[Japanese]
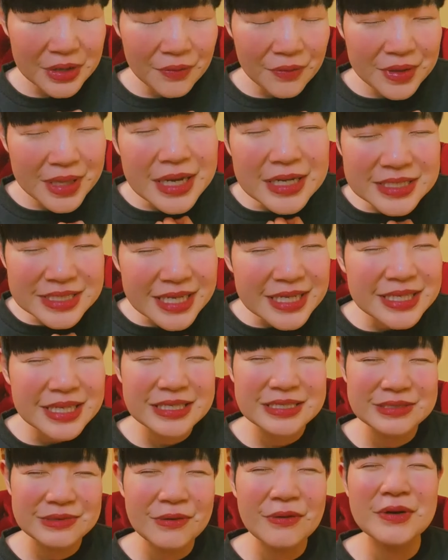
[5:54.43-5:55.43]
お客さん
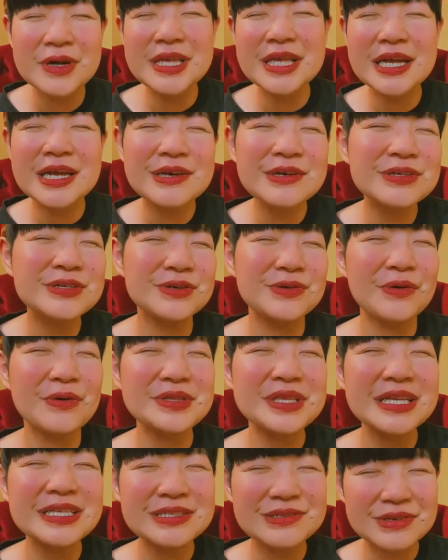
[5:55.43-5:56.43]
たちを、北九州の
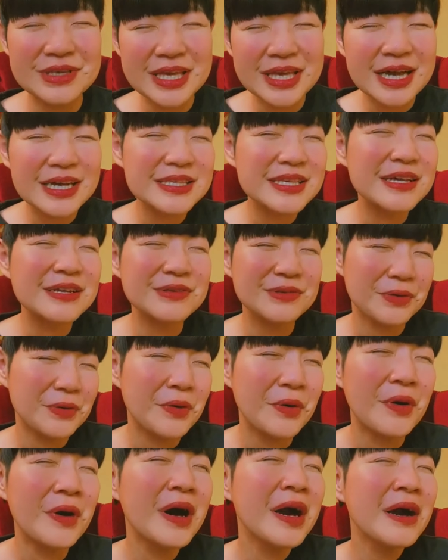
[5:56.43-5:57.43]
子たちの着飾る
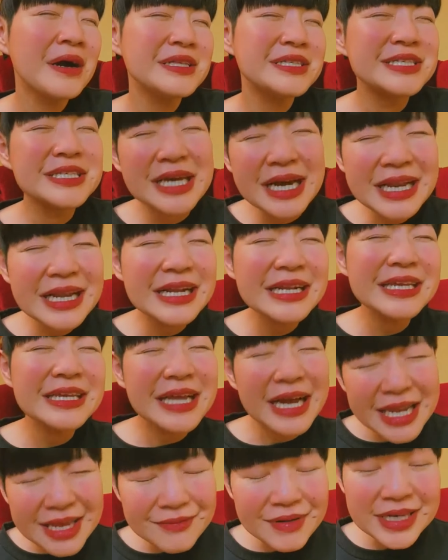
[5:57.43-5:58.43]
のを力に
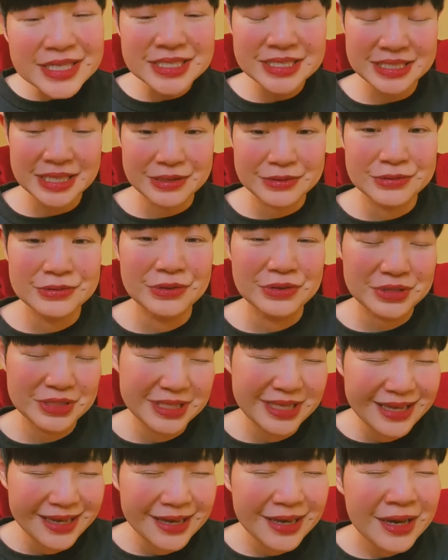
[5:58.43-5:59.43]
なれますっていうのっ
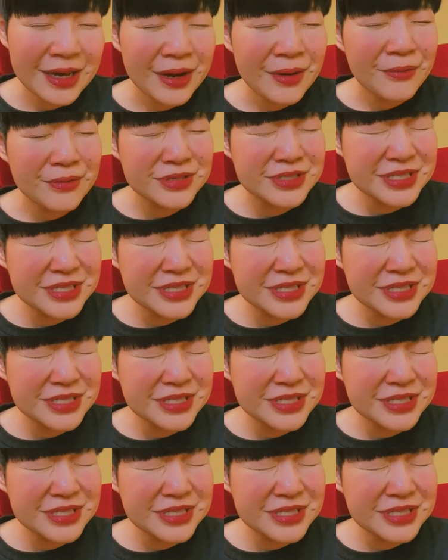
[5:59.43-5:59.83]
て、もう